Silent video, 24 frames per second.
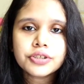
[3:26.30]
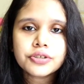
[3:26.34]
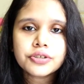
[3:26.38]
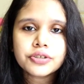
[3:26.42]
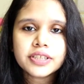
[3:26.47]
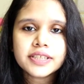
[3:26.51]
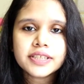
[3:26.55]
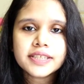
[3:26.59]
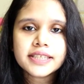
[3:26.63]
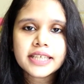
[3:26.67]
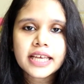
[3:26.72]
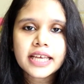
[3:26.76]

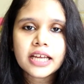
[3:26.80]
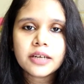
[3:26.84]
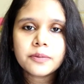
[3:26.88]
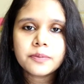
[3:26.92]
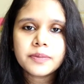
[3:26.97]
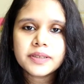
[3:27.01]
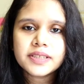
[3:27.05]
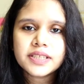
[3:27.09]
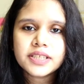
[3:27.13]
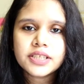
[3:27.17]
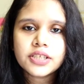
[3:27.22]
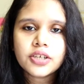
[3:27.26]
যদি স্ক্যাল
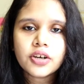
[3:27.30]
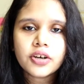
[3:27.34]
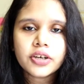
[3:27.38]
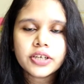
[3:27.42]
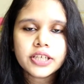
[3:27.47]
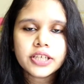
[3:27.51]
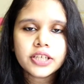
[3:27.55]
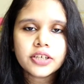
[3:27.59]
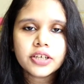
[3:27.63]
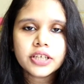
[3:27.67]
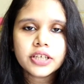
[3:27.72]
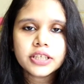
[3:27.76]
বেশি
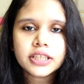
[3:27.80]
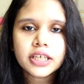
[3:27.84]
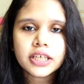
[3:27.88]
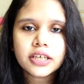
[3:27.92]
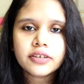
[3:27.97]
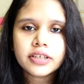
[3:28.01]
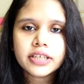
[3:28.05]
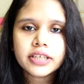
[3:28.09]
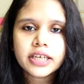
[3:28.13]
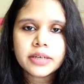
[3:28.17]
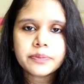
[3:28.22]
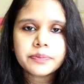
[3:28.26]
অয়েলি হয়
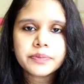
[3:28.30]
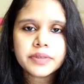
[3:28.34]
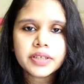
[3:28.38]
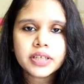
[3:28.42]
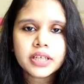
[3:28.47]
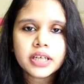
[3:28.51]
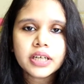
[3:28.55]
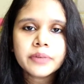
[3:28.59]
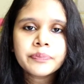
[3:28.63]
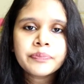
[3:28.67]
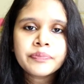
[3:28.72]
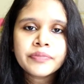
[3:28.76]
তাহলে
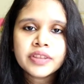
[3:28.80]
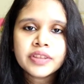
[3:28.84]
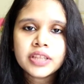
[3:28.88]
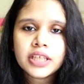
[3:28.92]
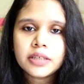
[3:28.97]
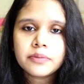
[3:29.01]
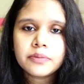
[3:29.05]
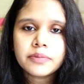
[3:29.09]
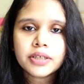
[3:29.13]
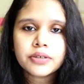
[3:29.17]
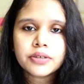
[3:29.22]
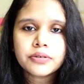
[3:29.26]
আপনারা
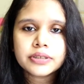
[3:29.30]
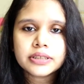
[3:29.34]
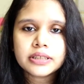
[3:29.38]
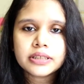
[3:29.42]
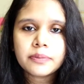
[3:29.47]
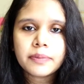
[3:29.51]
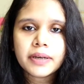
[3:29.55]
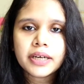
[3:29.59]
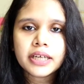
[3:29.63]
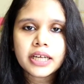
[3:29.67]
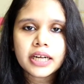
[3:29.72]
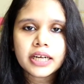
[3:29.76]
তিনবার করতে
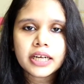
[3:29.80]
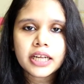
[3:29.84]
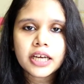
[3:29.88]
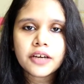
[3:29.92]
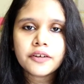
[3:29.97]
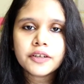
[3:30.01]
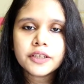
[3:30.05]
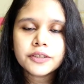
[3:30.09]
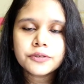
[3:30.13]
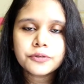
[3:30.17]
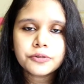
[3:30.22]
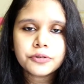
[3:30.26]
পারেন আর না
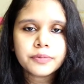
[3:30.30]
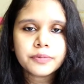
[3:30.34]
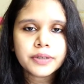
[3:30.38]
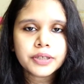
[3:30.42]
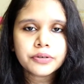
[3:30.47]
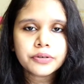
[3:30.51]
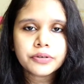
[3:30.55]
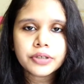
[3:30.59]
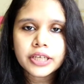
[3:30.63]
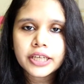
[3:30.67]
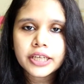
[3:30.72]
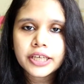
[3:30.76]
হলে
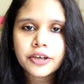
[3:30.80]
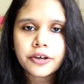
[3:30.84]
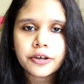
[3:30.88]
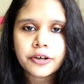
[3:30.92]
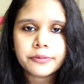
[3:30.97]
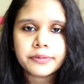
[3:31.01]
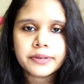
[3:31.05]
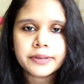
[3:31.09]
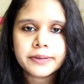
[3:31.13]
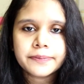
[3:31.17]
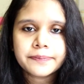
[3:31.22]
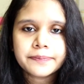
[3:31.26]
দুইবার করলেই
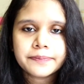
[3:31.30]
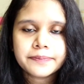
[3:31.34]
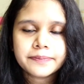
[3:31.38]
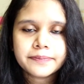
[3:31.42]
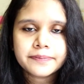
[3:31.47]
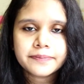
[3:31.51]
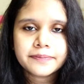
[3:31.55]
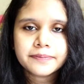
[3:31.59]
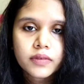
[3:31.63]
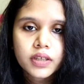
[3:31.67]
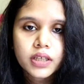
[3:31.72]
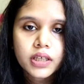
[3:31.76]
হবে
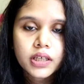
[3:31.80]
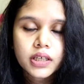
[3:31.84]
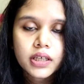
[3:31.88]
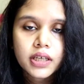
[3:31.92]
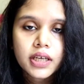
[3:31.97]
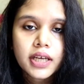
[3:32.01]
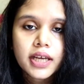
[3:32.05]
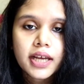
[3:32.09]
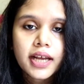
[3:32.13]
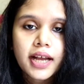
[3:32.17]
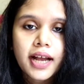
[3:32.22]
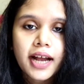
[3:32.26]

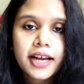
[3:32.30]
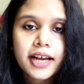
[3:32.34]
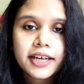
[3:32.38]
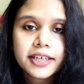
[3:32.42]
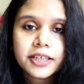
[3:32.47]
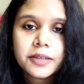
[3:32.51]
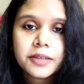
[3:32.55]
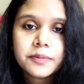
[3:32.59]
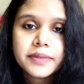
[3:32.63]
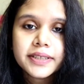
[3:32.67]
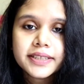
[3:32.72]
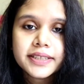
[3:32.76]
আট
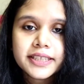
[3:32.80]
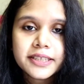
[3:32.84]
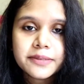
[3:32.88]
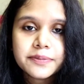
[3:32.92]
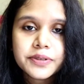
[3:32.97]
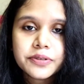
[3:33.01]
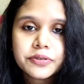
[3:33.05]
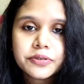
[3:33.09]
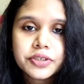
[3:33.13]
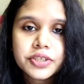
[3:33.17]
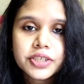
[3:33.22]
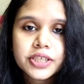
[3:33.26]
নম্বর
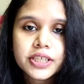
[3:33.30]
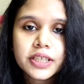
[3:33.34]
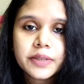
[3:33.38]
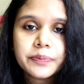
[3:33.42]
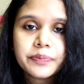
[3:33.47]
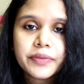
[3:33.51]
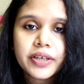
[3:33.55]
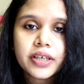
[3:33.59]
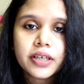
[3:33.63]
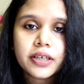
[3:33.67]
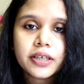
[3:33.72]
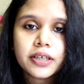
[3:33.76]
টিপস হচ্ছে
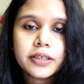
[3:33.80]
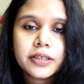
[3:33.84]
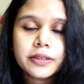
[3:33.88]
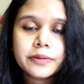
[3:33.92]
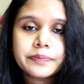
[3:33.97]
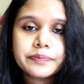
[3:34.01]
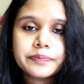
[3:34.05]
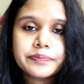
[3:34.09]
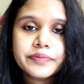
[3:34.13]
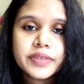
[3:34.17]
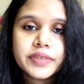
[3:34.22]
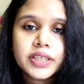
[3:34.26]

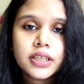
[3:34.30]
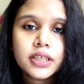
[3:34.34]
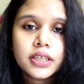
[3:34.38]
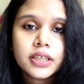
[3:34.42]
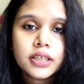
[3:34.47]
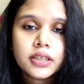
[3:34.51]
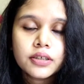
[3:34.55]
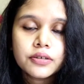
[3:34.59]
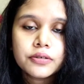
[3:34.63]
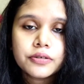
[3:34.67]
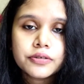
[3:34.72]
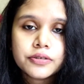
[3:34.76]

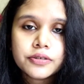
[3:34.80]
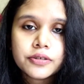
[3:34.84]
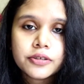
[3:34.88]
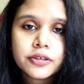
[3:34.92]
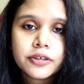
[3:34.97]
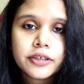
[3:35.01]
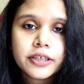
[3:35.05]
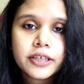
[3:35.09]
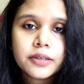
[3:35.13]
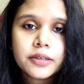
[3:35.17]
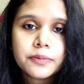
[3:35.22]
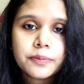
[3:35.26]
গোসল
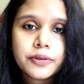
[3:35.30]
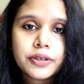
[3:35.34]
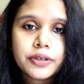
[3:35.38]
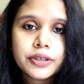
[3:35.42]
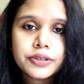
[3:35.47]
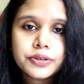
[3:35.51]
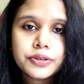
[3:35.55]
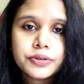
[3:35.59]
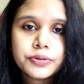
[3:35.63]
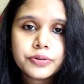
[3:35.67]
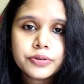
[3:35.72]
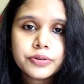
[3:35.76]
করার পর
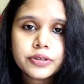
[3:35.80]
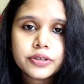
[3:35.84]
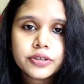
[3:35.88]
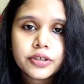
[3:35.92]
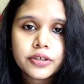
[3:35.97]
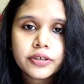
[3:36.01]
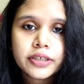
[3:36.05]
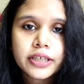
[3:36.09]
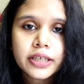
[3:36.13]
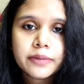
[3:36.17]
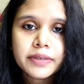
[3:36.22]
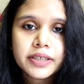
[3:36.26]
চুল
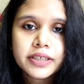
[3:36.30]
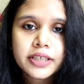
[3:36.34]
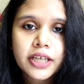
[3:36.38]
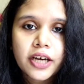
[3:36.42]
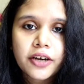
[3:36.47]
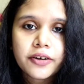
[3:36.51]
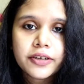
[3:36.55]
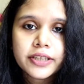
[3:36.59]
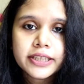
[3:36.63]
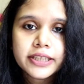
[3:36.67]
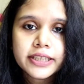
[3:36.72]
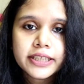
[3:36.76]
যখন আমরা
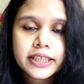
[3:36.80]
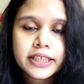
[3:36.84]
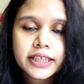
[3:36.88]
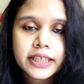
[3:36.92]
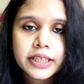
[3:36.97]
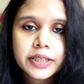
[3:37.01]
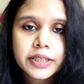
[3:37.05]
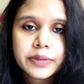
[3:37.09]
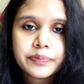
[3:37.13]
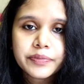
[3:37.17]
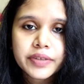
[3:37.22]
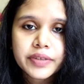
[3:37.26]
টাওয়েল
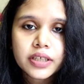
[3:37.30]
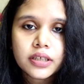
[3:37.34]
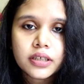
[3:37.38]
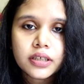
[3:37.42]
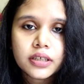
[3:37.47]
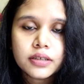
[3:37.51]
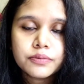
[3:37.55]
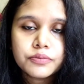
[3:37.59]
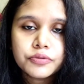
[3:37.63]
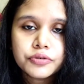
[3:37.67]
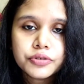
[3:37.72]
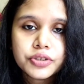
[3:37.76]
দিয়ে
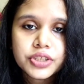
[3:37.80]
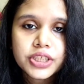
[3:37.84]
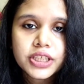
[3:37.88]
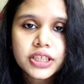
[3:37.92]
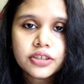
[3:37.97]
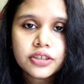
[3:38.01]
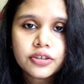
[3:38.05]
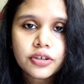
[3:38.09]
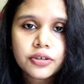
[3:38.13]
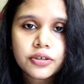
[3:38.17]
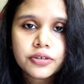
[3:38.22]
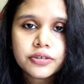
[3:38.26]
মুছি
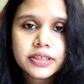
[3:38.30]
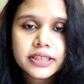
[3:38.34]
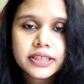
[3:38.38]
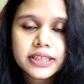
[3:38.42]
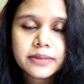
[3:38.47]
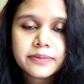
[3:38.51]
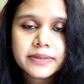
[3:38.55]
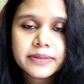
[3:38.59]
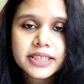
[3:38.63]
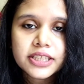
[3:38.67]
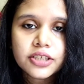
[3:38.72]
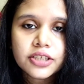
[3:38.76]
তখন
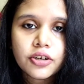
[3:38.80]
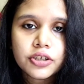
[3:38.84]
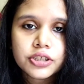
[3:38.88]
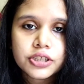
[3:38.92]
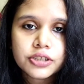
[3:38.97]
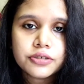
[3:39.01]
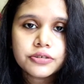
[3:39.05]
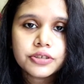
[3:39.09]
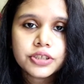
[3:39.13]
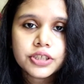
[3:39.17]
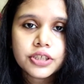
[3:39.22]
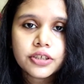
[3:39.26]
এটা বেশি
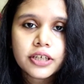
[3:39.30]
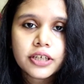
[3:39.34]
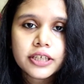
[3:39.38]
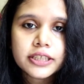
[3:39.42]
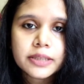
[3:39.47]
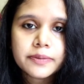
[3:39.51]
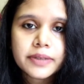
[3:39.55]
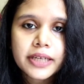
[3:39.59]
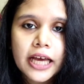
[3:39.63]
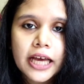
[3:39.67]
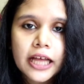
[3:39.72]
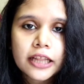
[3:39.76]
ঘষাঘষি করা
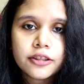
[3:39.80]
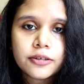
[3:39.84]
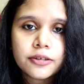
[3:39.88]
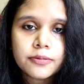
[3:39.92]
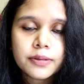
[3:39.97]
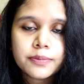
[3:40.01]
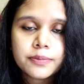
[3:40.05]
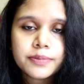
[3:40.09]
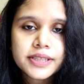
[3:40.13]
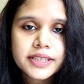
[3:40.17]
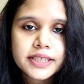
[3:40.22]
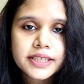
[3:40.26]
যাবে না
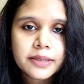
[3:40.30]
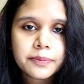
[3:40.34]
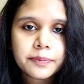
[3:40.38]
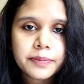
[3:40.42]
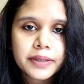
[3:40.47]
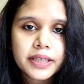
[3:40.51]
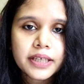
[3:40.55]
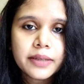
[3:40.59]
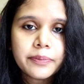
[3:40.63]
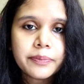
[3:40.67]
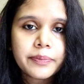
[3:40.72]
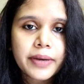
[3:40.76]
আলতোভাবে
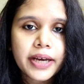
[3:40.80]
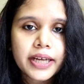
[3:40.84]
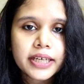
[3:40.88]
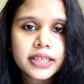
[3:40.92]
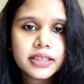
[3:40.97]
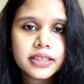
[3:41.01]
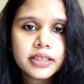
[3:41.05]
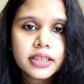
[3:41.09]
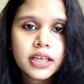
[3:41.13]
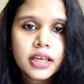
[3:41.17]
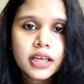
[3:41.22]
চেপে পানি